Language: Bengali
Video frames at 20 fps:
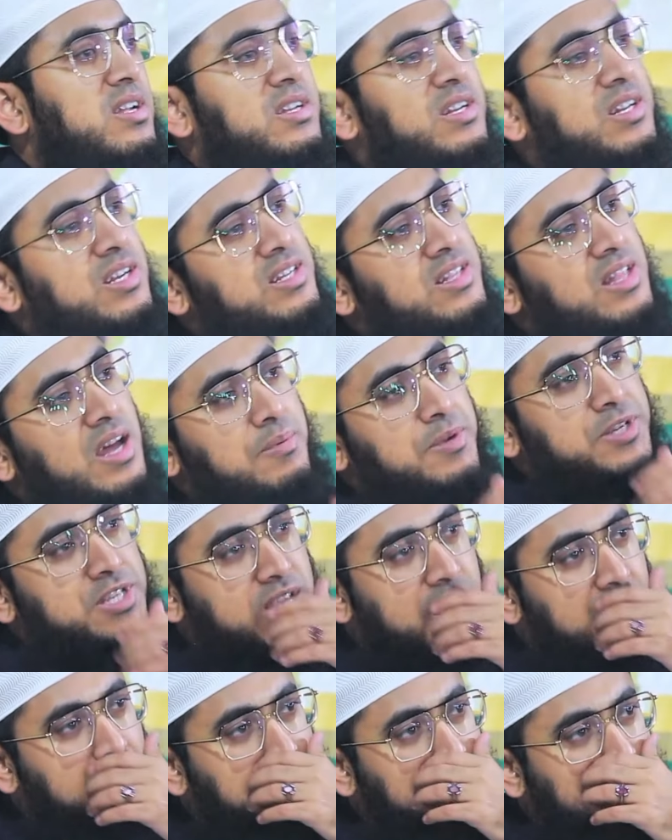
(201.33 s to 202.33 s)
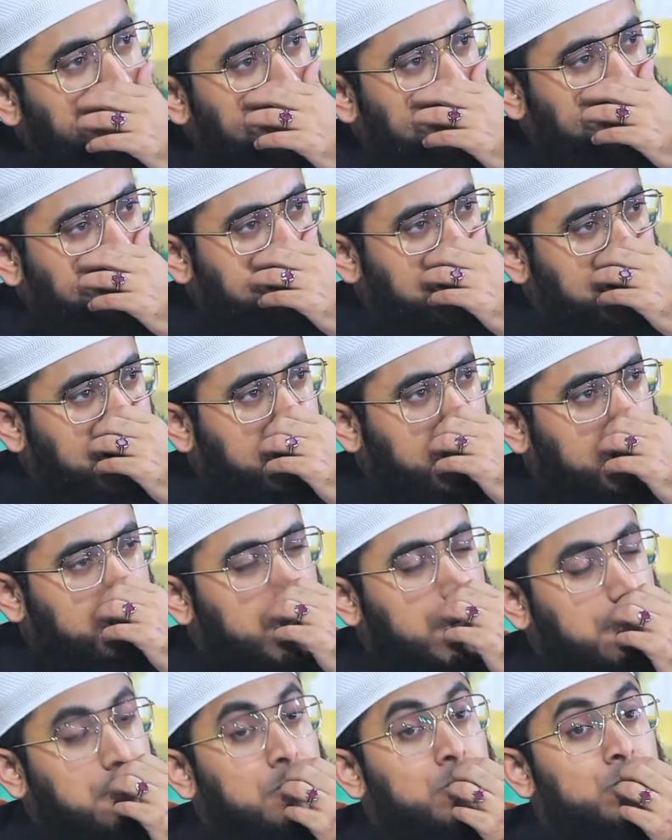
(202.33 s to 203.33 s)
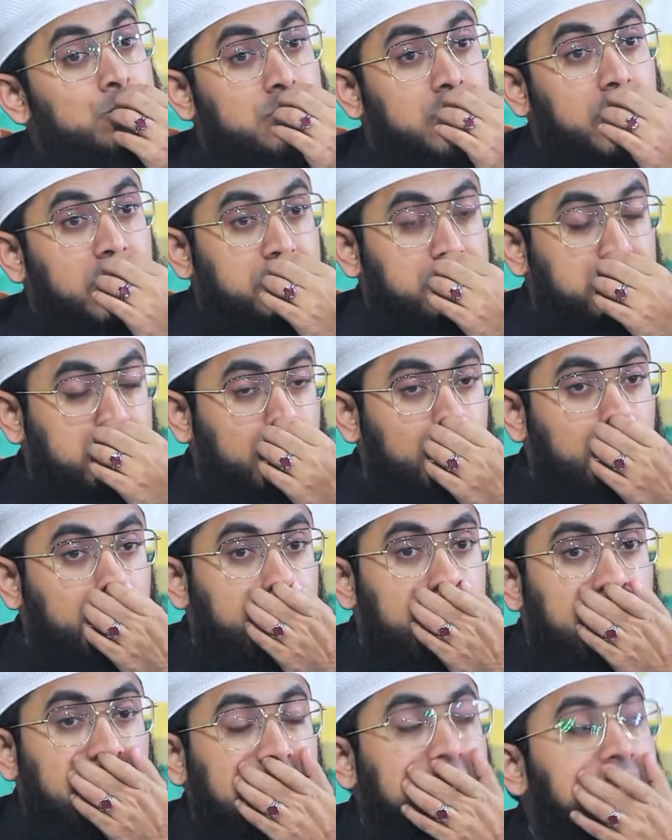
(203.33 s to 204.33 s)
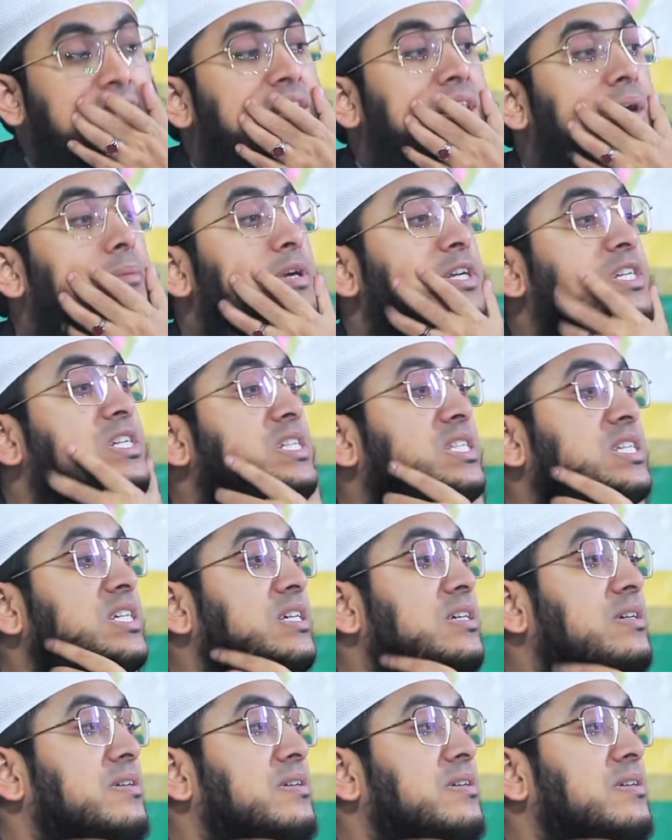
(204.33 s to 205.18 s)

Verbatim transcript: একটি কিতাব আছে আল মাগাজিল ইমাম মুসা ইবনে আব্বা এই কিতাবে এসেছে